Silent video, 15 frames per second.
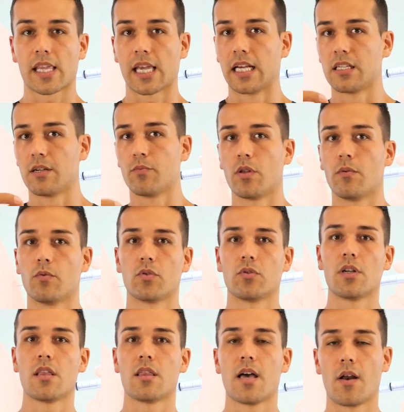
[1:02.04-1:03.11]
Y si podemos
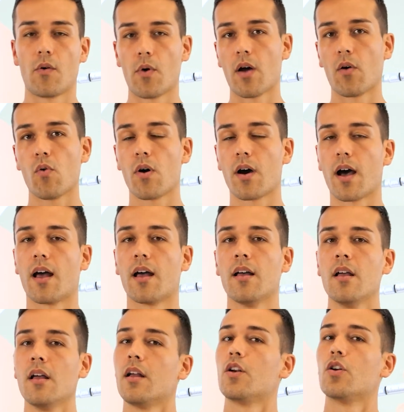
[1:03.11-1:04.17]
utilizar una aguja
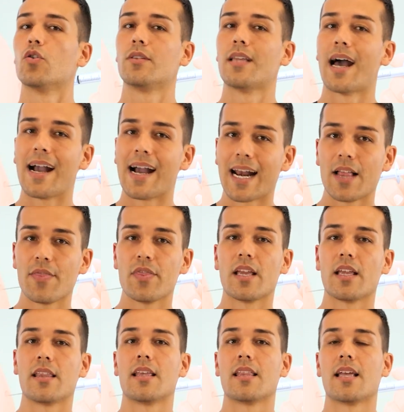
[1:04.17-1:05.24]
no tan
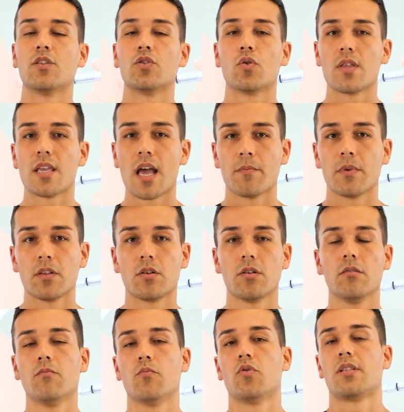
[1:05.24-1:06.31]
grande, de tanto
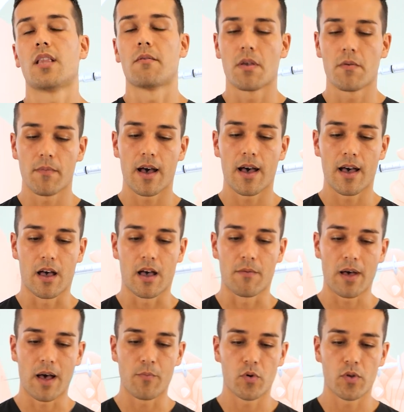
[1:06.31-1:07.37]
diámetro, pues también va,
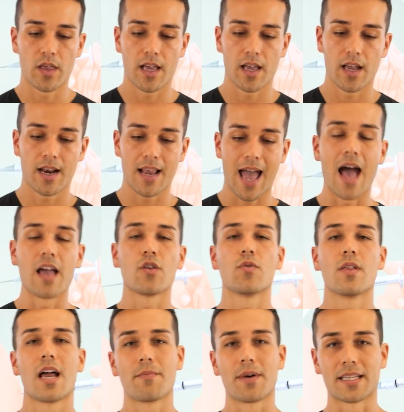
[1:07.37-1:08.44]
a poder
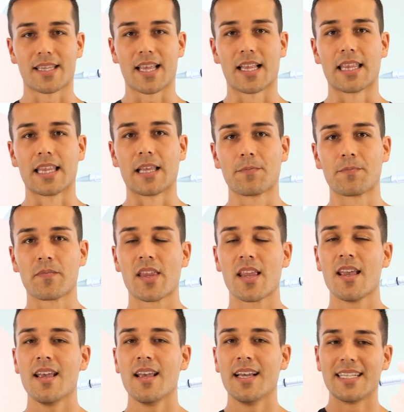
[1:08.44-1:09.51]
ayudar bastante.
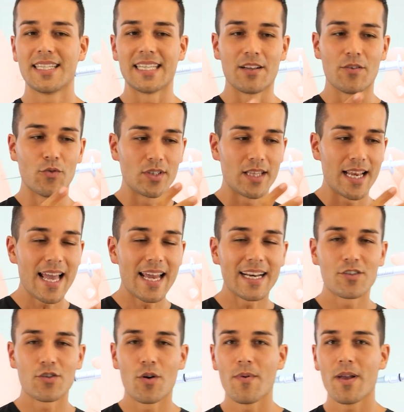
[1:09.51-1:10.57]
Si te gustaría
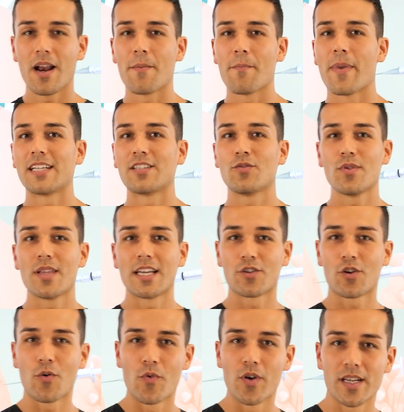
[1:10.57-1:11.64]
resolver más dudas
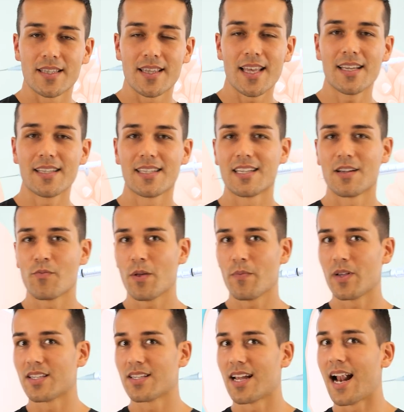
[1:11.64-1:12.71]
como estas, si se puede
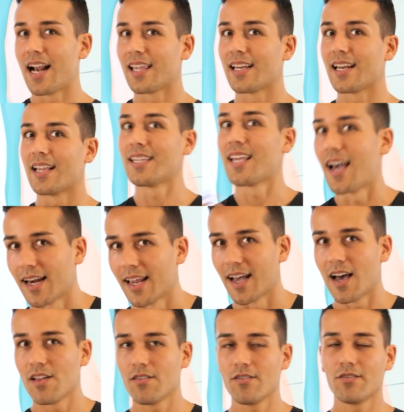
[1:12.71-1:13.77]
pinchar a alguien
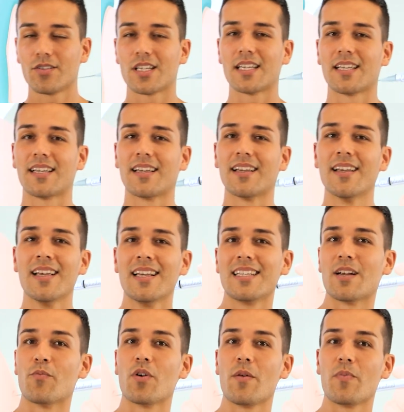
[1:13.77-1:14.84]
antiagregado, si
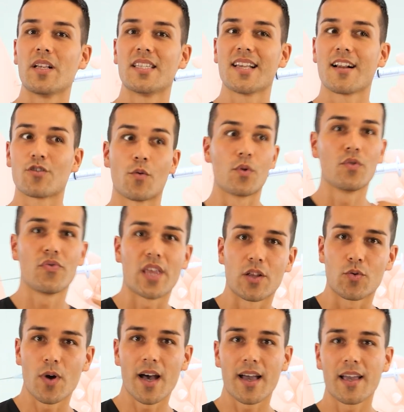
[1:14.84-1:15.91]
se puede pinchar sobre un
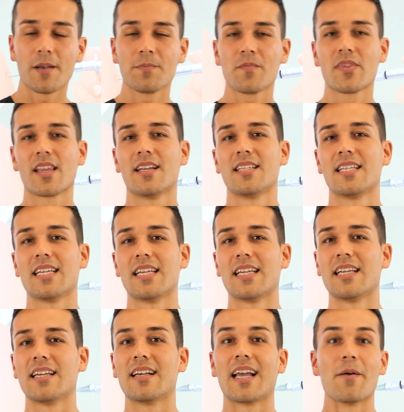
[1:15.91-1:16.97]
tatuaje,
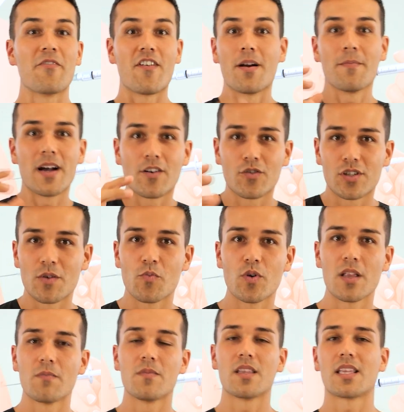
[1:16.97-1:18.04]
si qué fármacos se
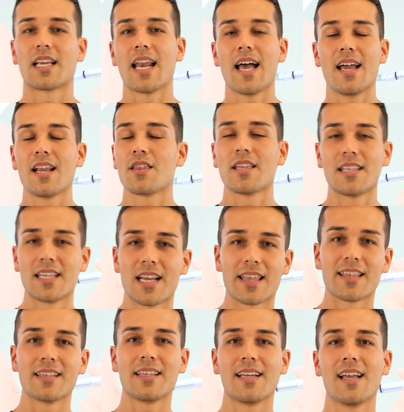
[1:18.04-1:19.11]
pueden mezclar, etcétera,
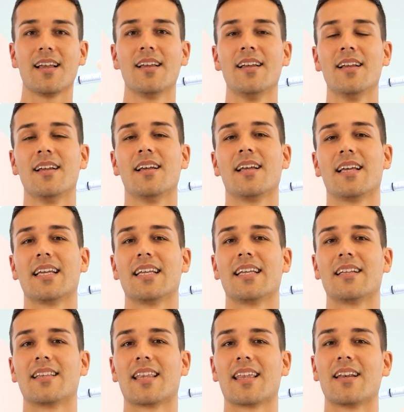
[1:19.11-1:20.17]
etcétera,
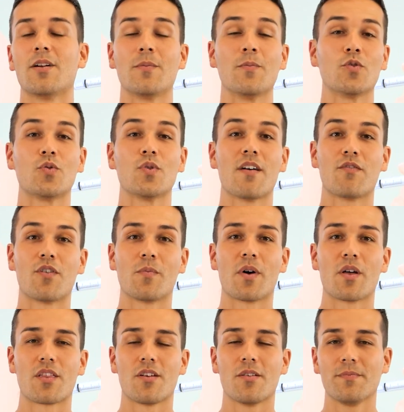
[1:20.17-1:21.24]
eh, tenemos una
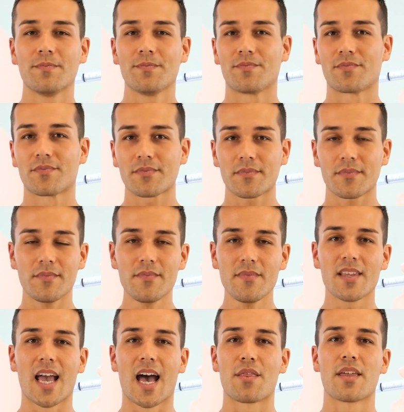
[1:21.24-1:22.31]
formación
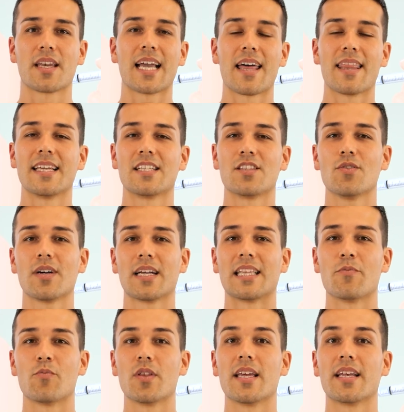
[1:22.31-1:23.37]
acerca de esto que
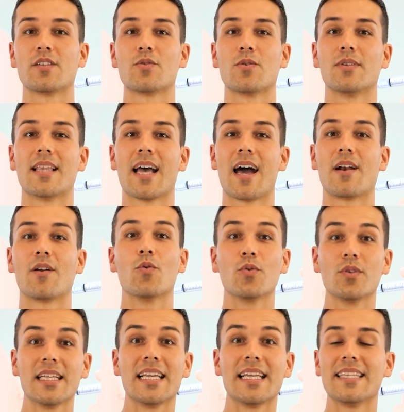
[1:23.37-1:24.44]
te puede resultar
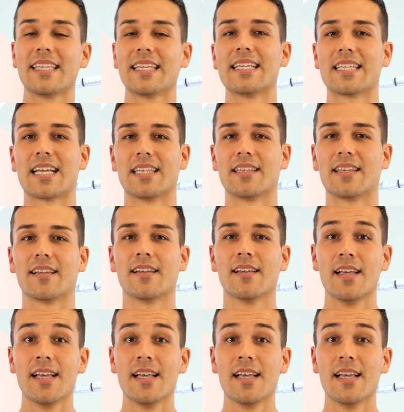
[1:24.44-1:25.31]
útil e interesante.